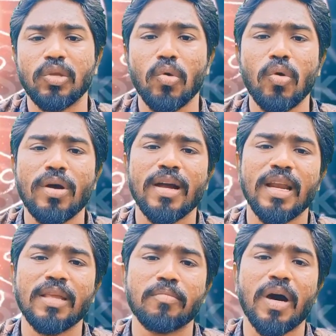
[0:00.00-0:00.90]

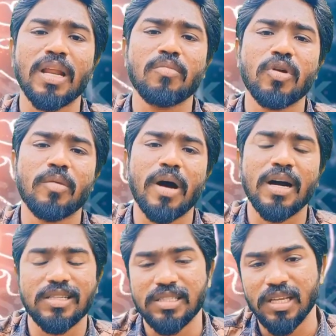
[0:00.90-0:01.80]
யோகங்களை
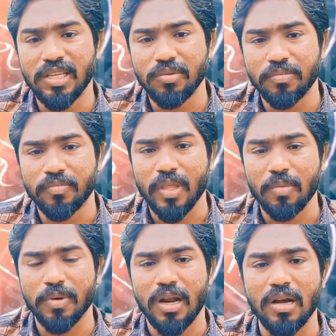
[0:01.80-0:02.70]
மறைமுகமாக செய்யும்
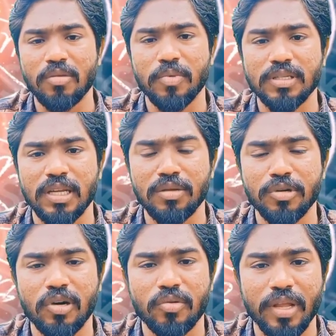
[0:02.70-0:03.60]
அப்ப ராகு பிளஸ் சனி
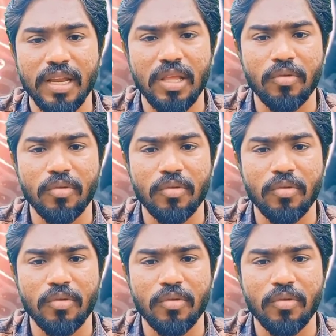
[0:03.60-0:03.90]
பகவானுடைய இணைவு